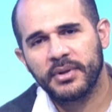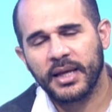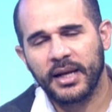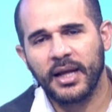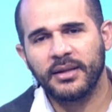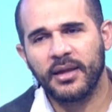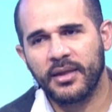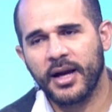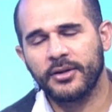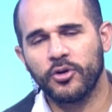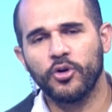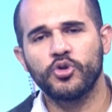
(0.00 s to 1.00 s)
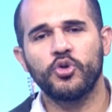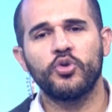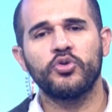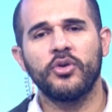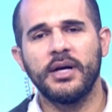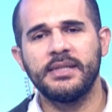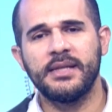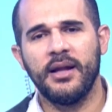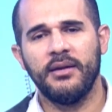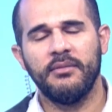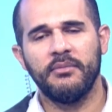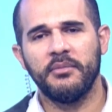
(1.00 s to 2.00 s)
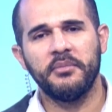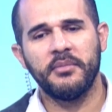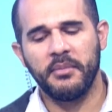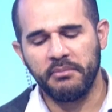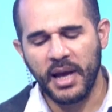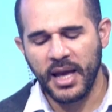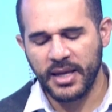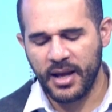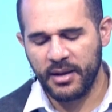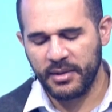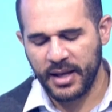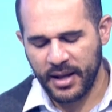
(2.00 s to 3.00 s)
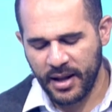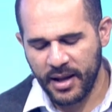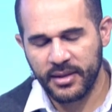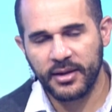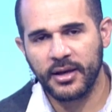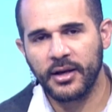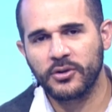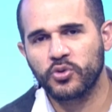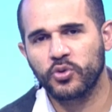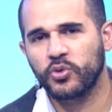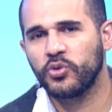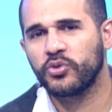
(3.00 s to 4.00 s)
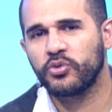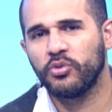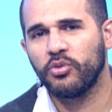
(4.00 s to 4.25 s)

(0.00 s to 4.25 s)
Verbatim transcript: يعني أنت ذكرت أنه شروطه أسهل ما هي هذه الشروط